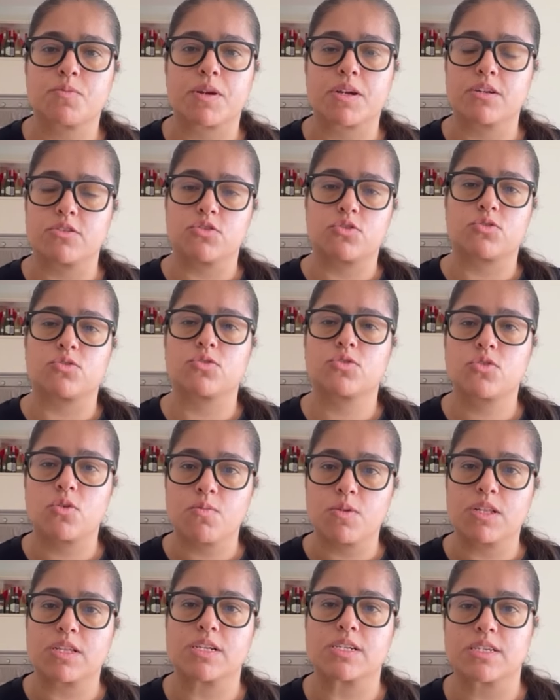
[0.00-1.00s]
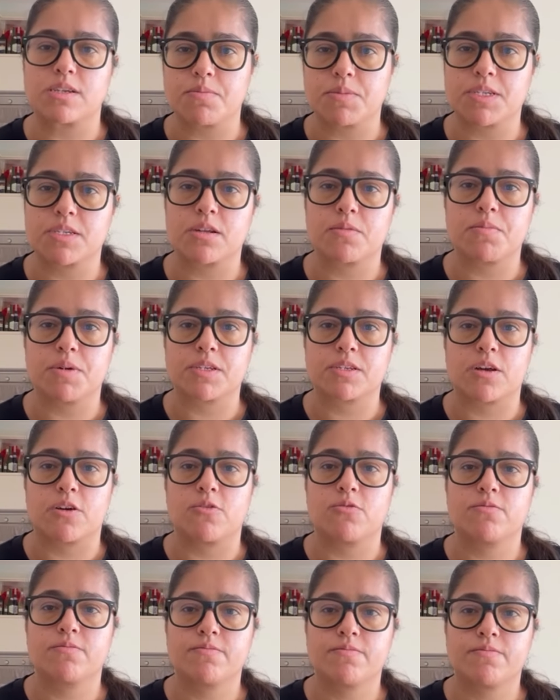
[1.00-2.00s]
para nosotros como el semestre pasado.